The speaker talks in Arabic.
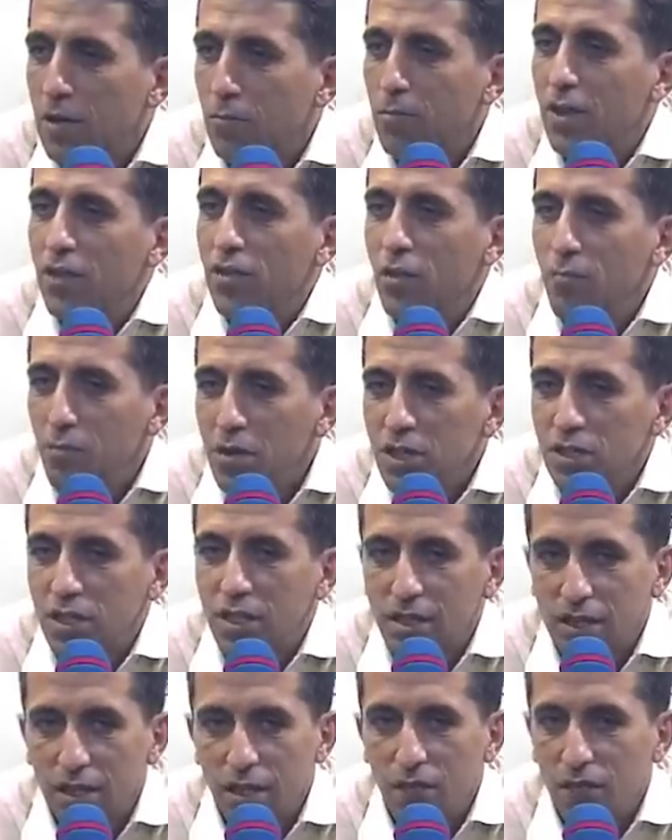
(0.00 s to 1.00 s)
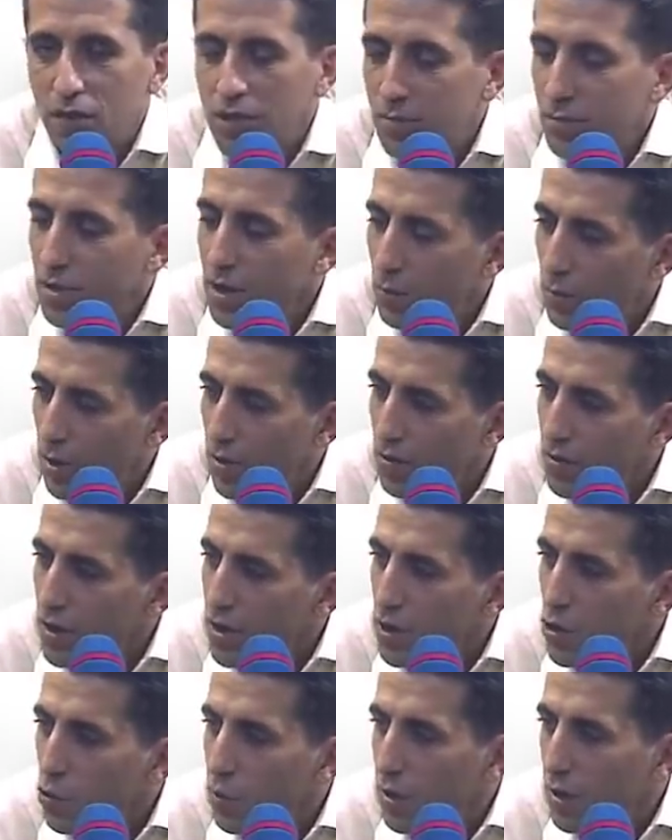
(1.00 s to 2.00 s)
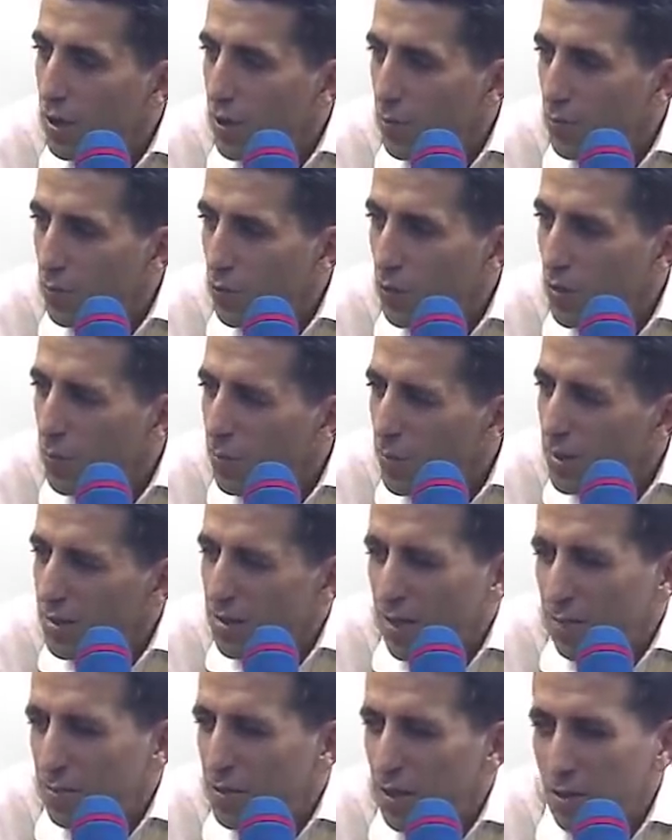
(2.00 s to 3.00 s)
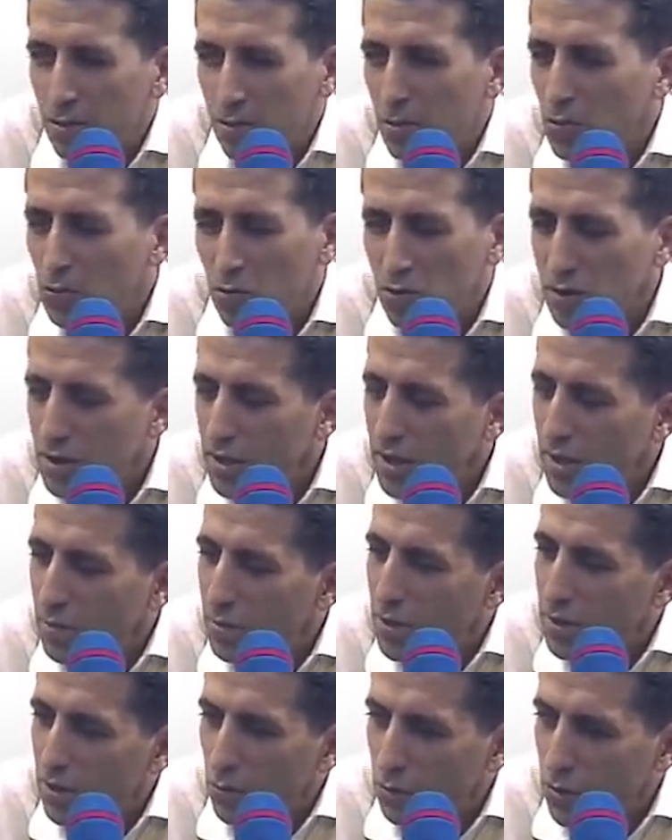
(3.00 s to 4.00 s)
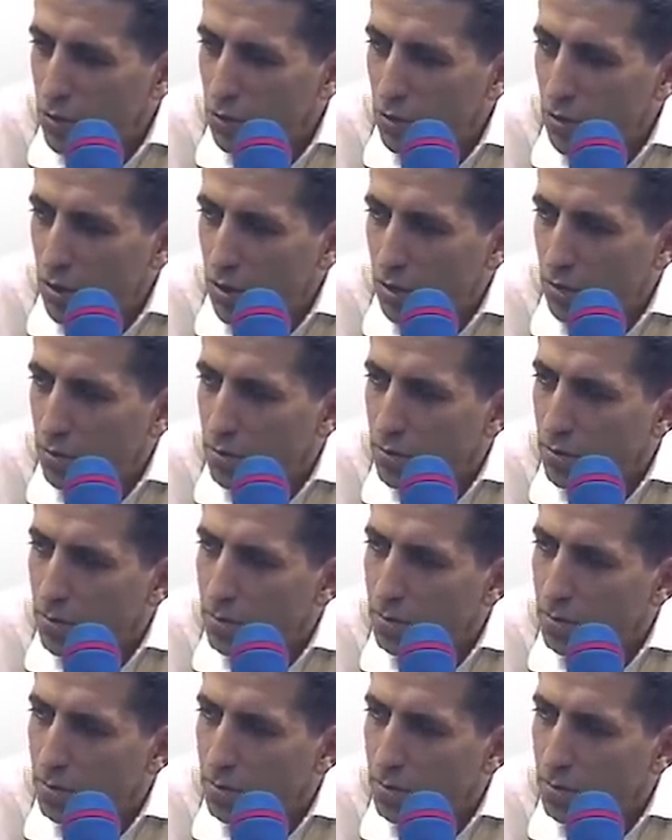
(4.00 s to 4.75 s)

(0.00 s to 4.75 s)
ما ثماش اختلافات من النوع هذايا ولا ولا بمنطقة او كونترير معناتها الوان دولار إيه